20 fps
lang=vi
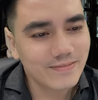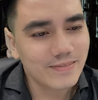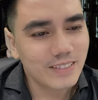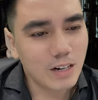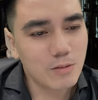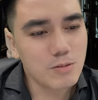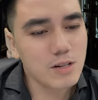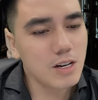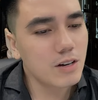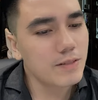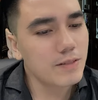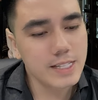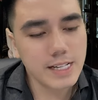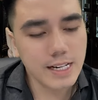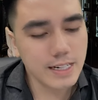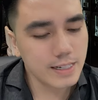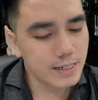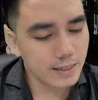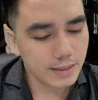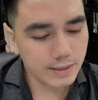ông chồng phải
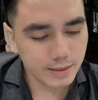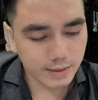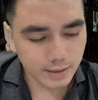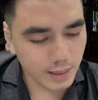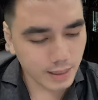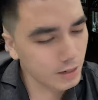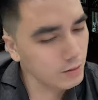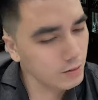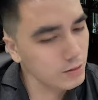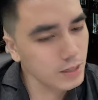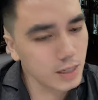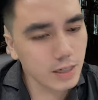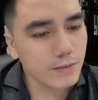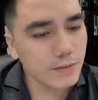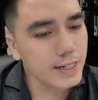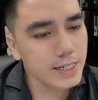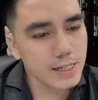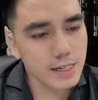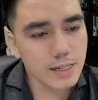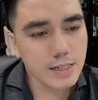chết trước kiếu gì cũng
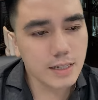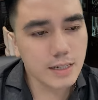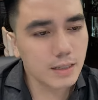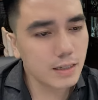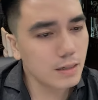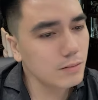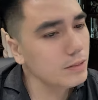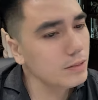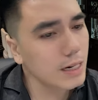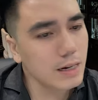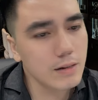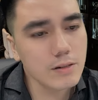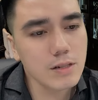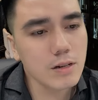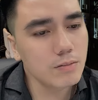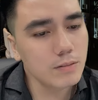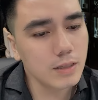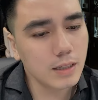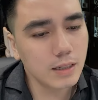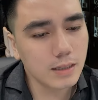phải chết trước không thể nào
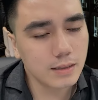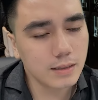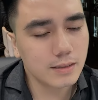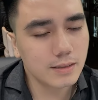sống được